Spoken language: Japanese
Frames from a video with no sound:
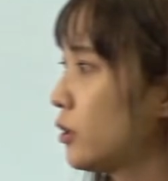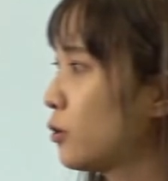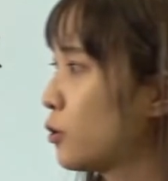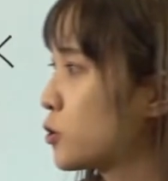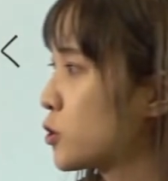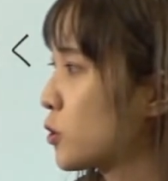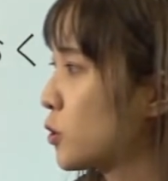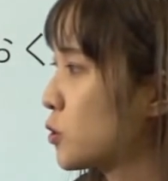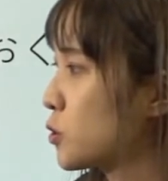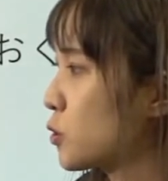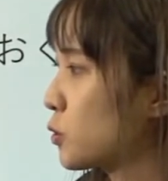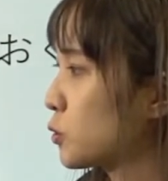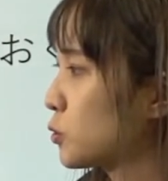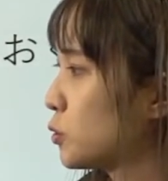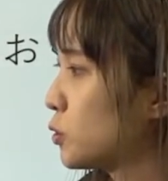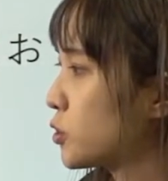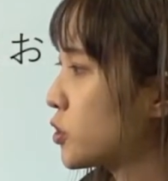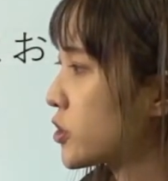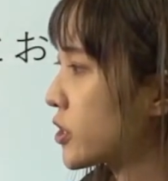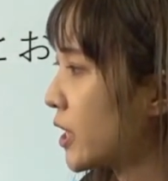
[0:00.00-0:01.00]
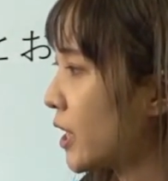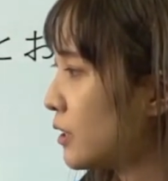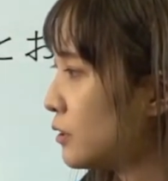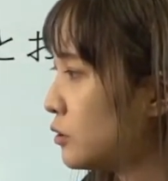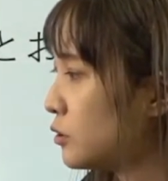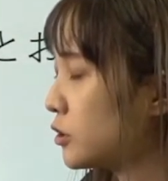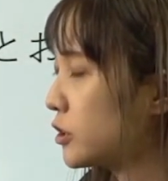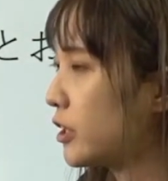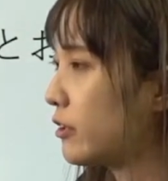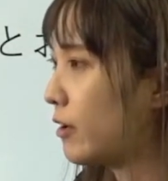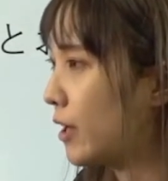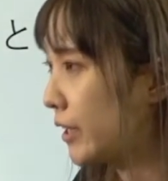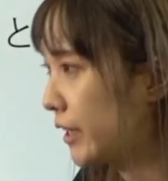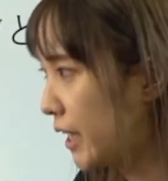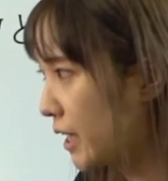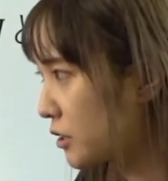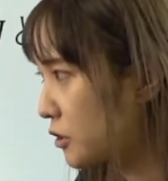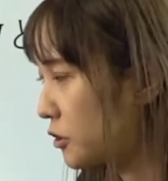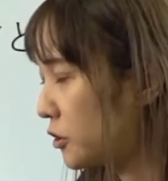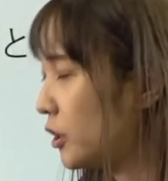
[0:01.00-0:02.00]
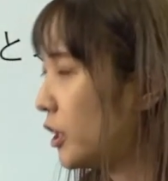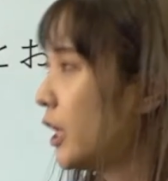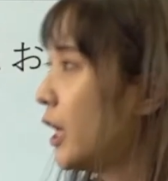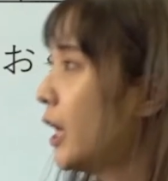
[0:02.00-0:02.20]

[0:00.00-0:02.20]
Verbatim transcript: 保存則を使うのではなく、